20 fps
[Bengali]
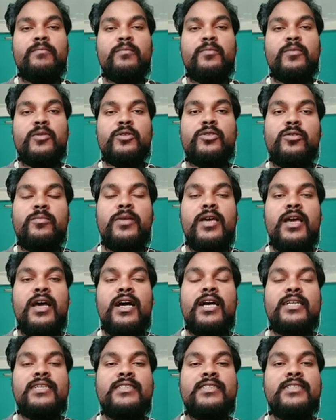প্রথমে
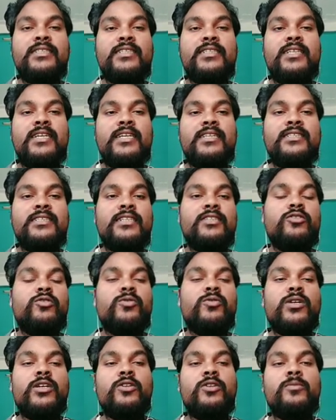আগে জেনে না যাক
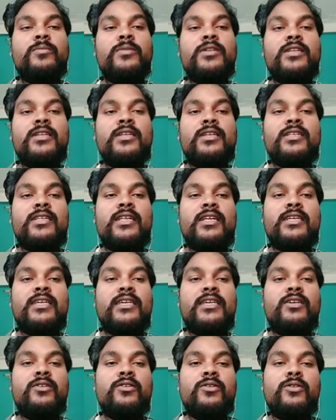ডুরালুমিন তাহলে
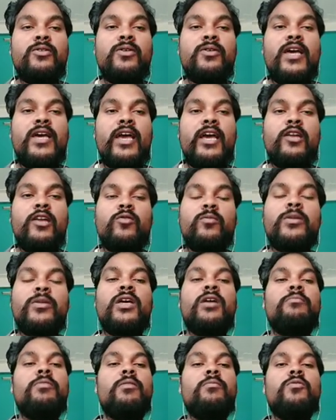কি হলো
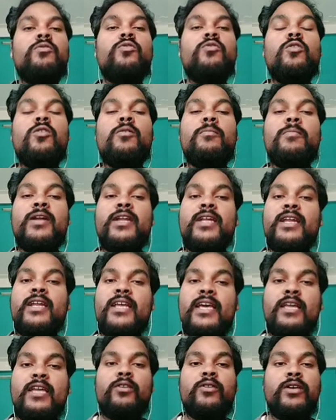অ্যালুমিনিয়াম এবং কপারের
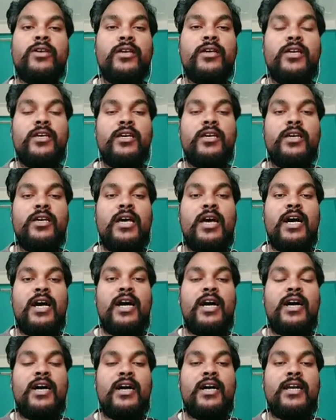অ্যালয়
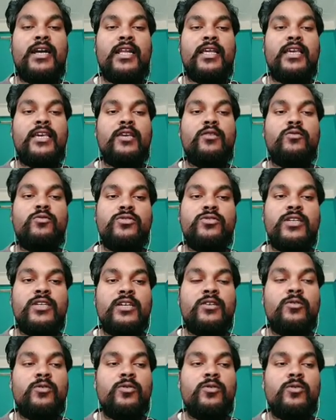আর ইউজ
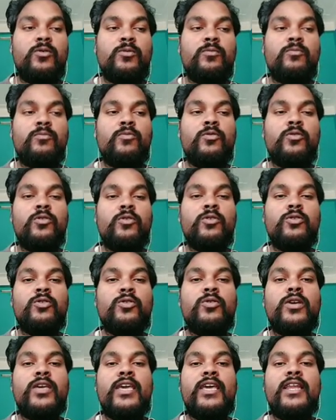এগুলো মূলত
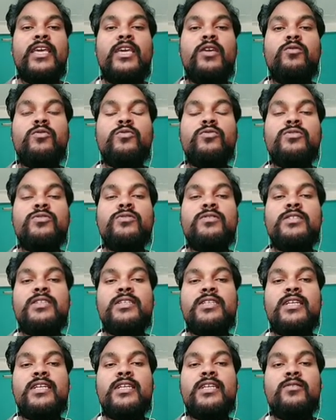এর ইউজ
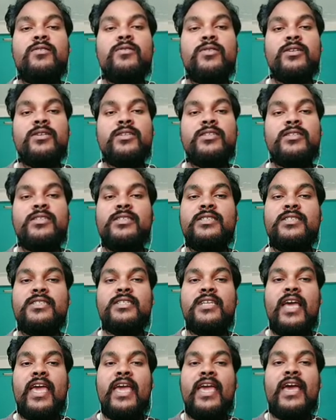যেটা রয়েছে সেটা
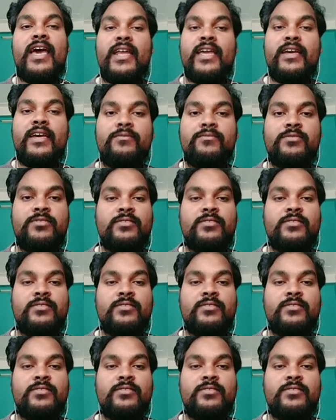এয়ারক্রাফট